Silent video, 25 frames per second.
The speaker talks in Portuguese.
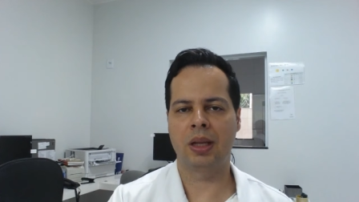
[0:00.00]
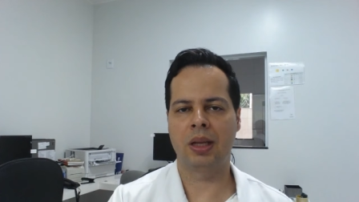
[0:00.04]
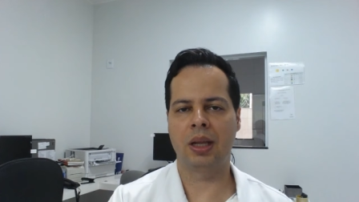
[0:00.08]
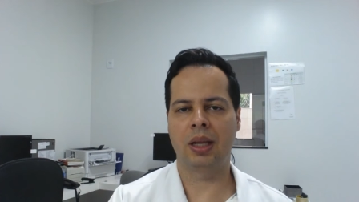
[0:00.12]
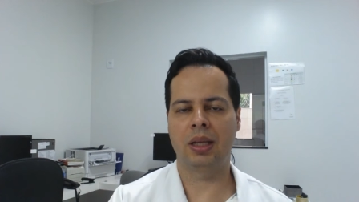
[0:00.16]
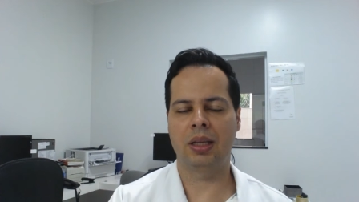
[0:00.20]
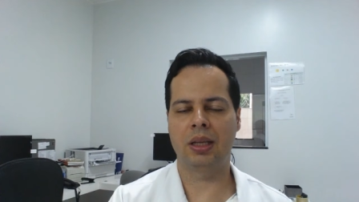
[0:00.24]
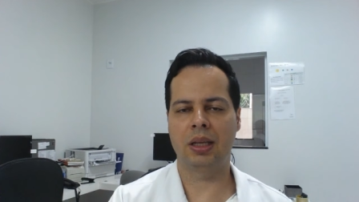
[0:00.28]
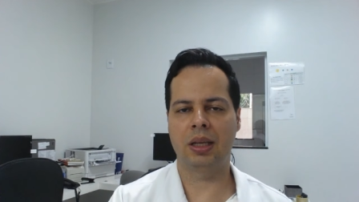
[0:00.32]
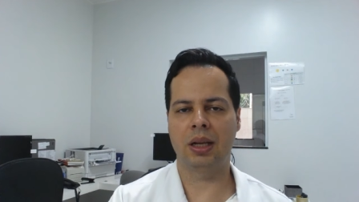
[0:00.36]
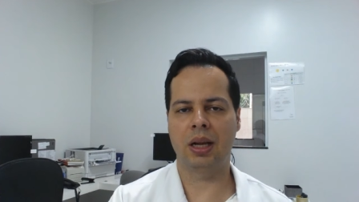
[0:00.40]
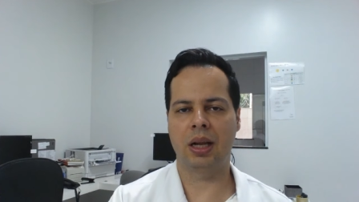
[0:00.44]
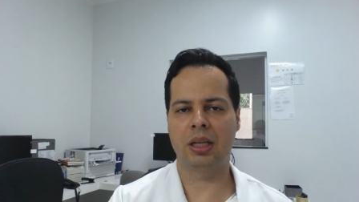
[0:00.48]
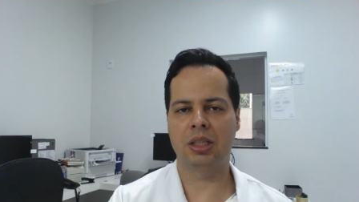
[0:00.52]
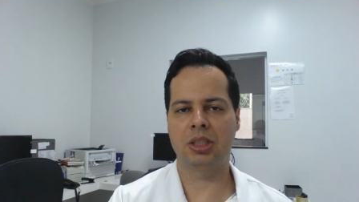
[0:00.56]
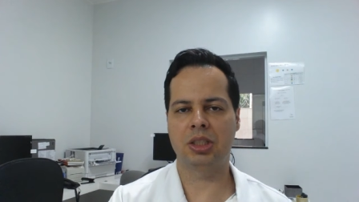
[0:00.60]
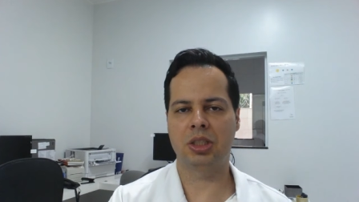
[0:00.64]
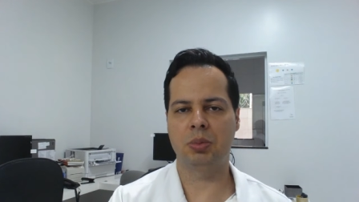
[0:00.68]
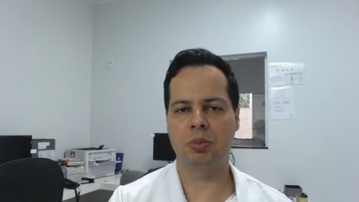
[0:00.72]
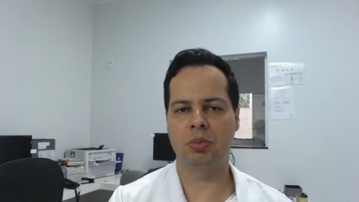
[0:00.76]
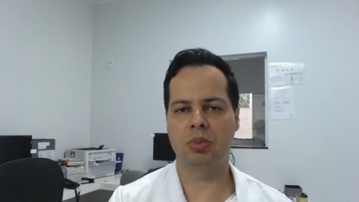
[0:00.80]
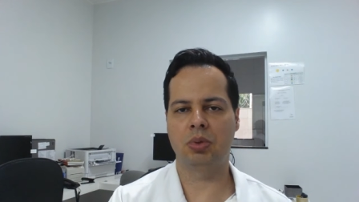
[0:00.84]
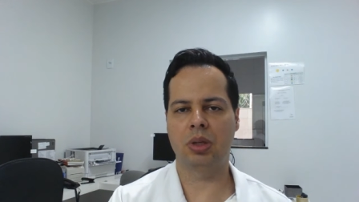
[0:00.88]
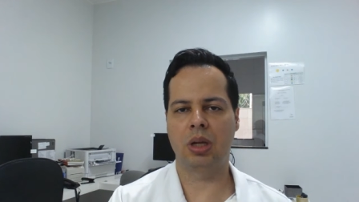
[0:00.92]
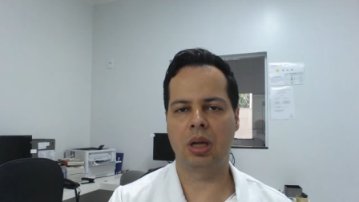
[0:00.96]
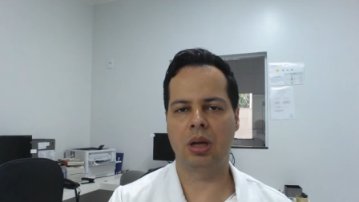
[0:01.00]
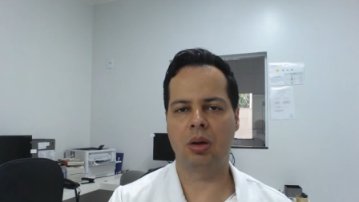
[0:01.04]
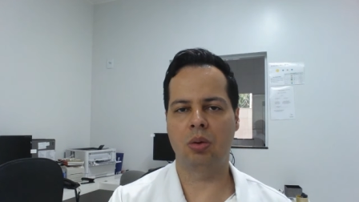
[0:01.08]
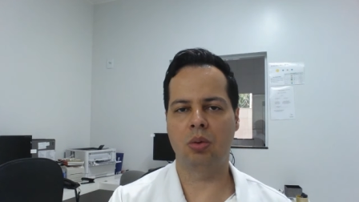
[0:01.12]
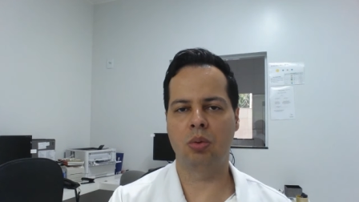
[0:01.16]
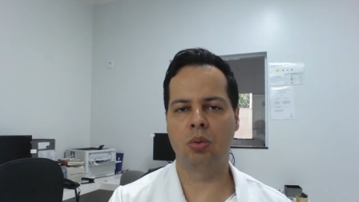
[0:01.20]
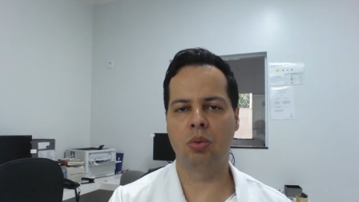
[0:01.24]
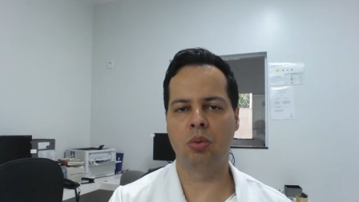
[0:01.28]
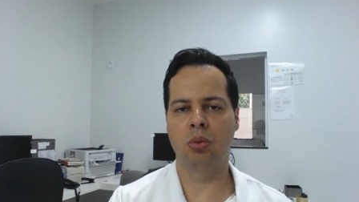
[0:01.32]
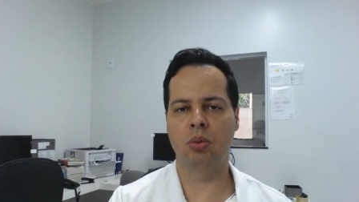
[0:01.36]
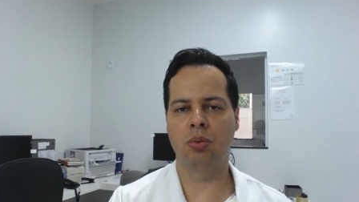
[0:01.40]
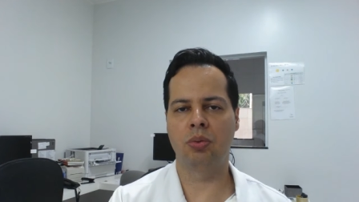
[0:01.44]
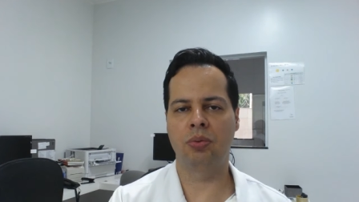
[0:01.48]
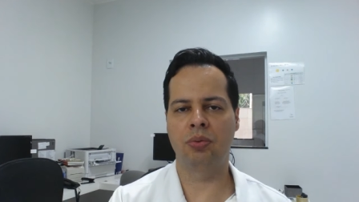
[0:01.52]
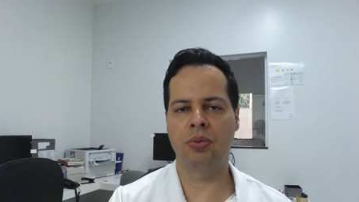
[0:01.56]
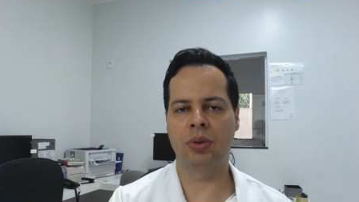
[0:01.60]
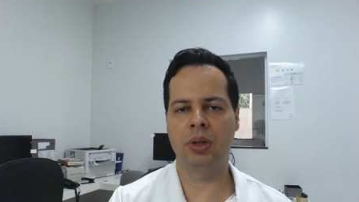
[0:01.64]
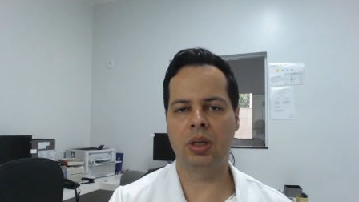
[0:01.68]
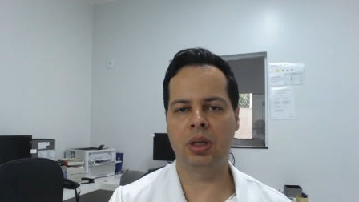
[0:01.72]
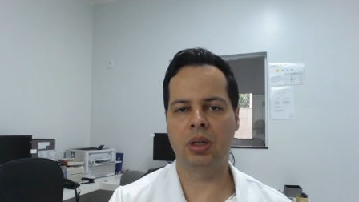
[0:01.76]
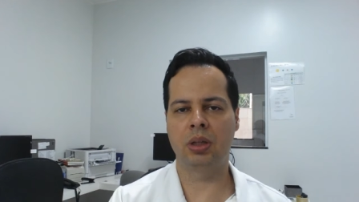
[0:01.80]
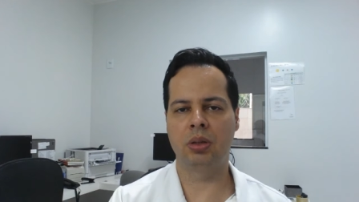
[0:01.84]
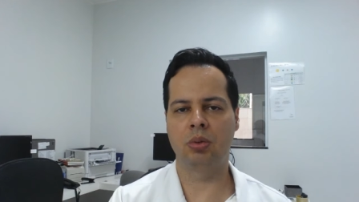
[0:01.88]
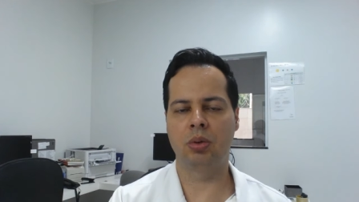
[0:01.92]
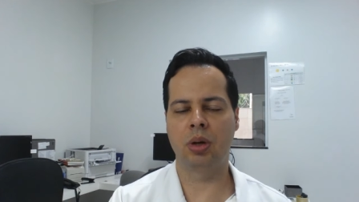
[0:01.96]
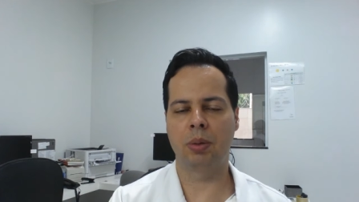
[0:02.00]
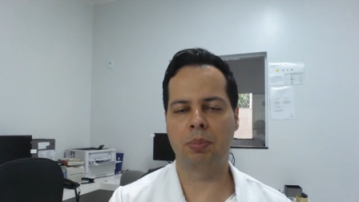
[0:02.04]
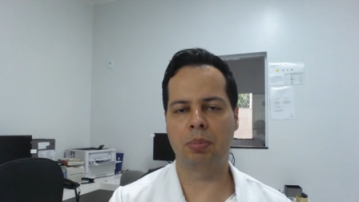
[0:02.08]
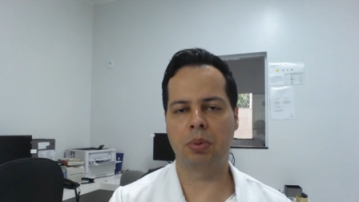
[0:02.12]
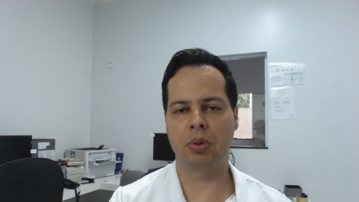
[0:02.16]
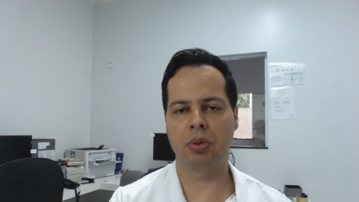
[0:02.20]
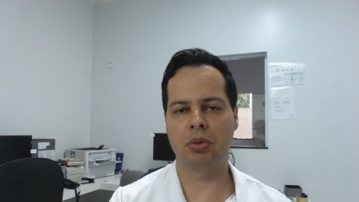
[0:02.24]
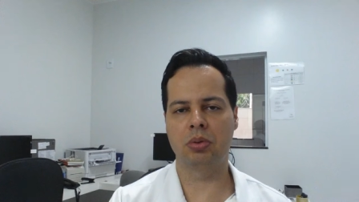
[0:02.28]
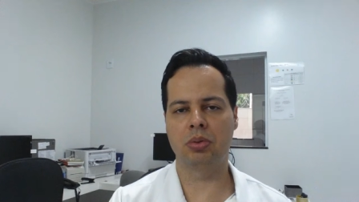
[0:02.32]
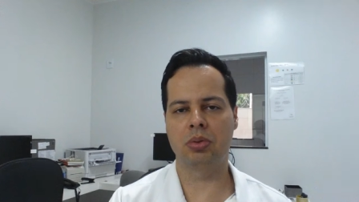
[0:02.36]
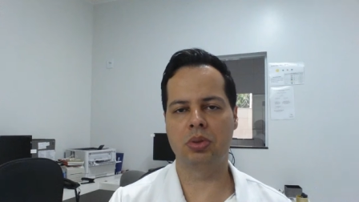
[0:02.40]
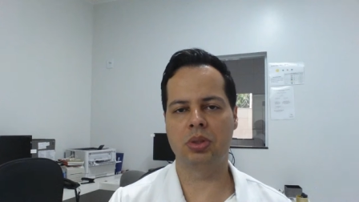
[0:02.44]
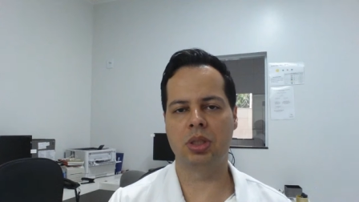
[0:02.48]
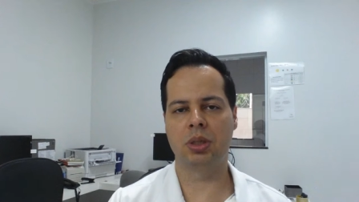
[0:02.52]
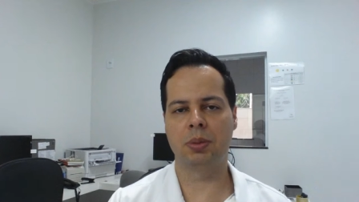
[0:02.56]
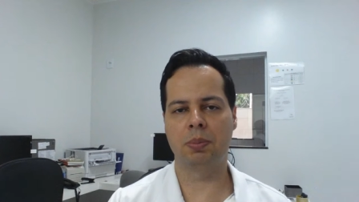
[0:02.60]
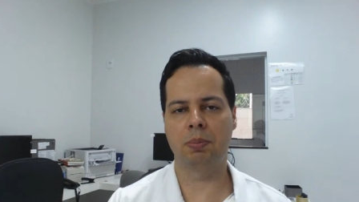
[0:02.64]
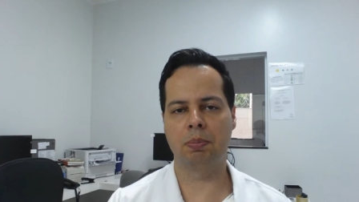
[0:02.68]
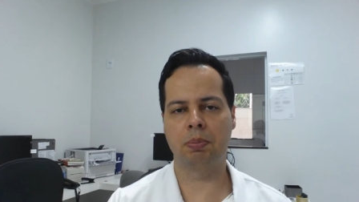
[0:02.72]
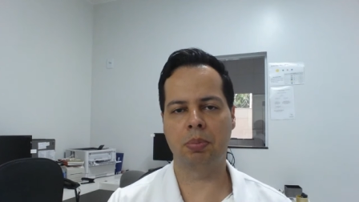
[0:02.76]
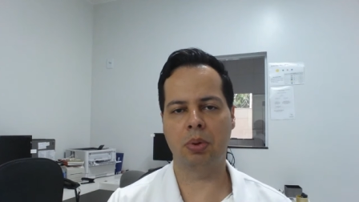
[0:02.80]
né, que irá estimular o fígado a produzir